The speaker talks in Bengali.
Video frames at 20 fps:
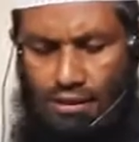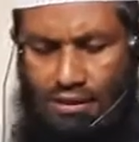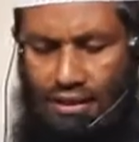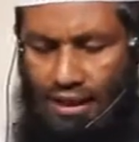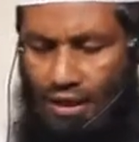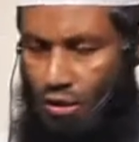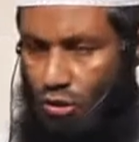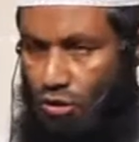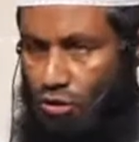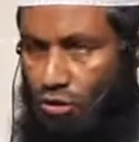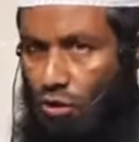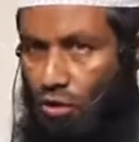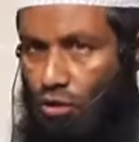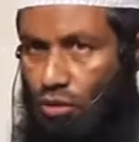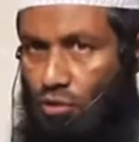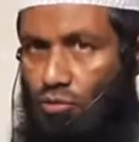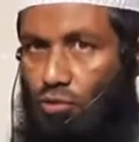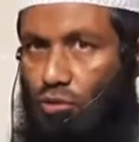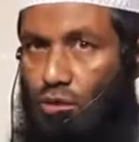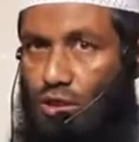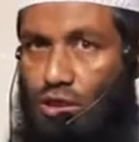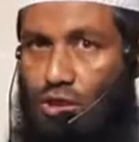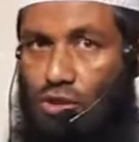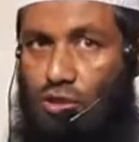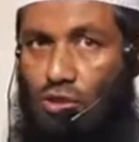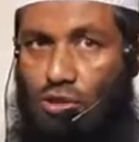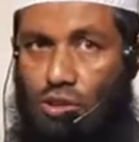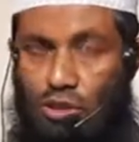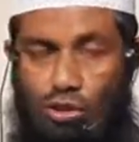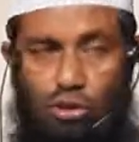তেরোশো
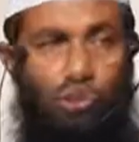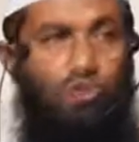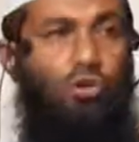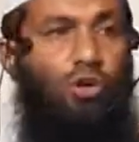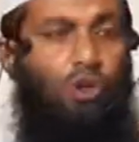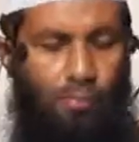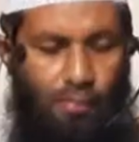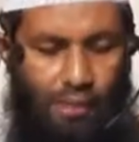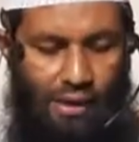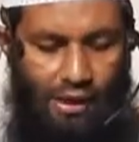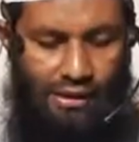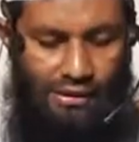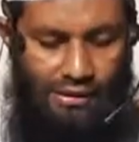উনিশশো তেষট্টি নম্বর